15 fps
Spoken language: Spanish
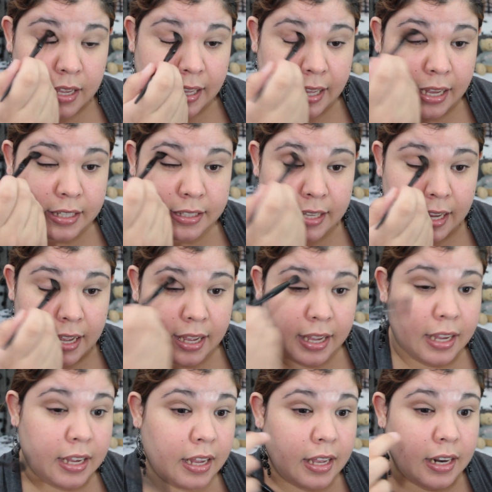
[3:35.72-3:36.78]
que está
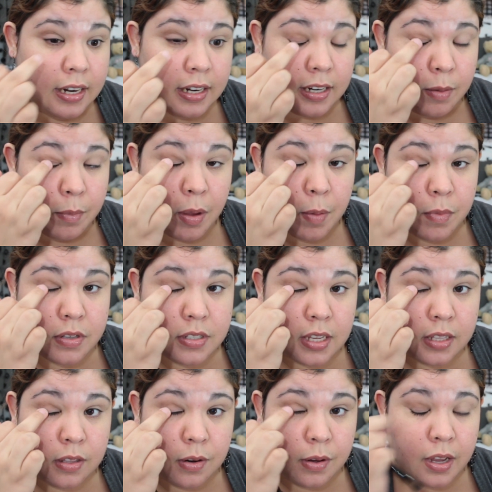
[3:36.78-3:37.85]
en el mismo
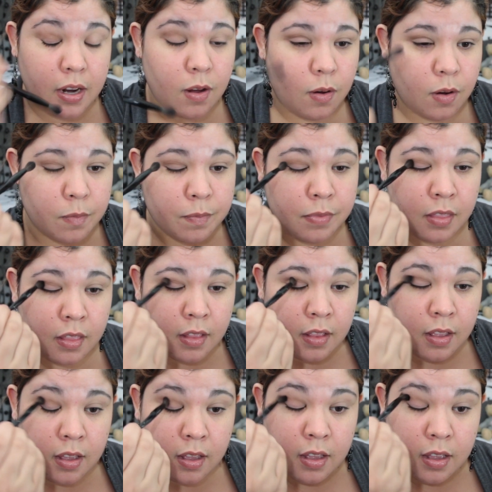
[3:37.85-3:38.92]
centro del ojo.
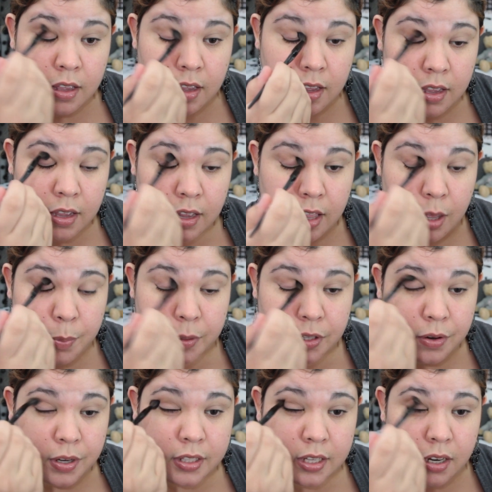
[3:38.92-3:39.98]
Y después
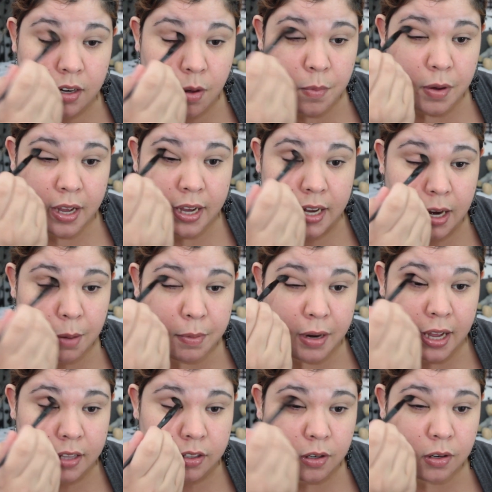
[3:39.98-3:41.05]
tengo que estar como que
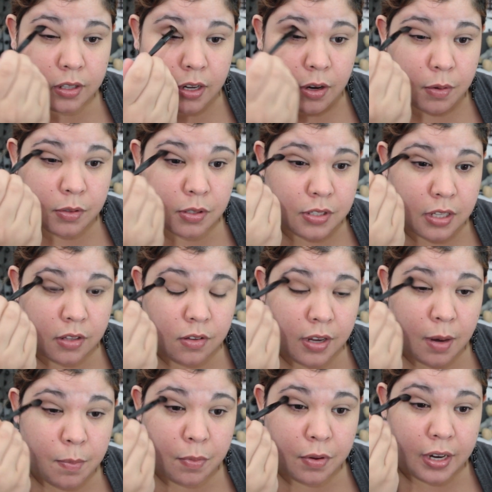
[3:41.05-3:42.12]
reaplicándolo de nuevo. O sea, siento
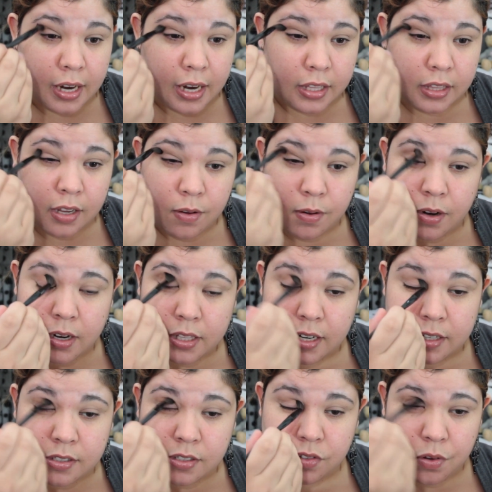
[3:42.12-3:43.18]
que al poner este color de
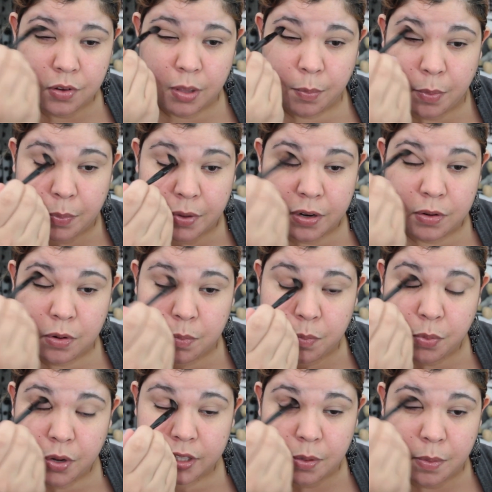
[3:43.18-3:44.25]
transición y después poner uno
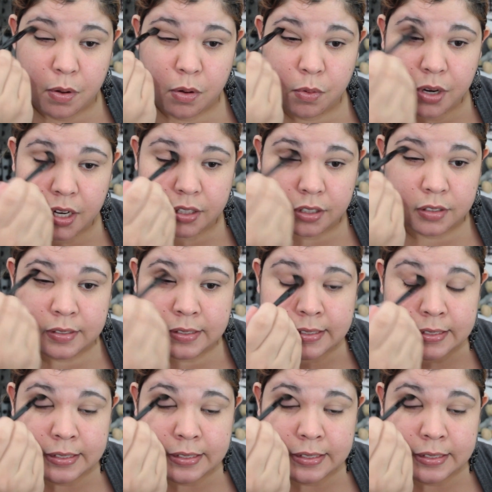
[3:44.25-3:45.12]
un poquito más oscurito,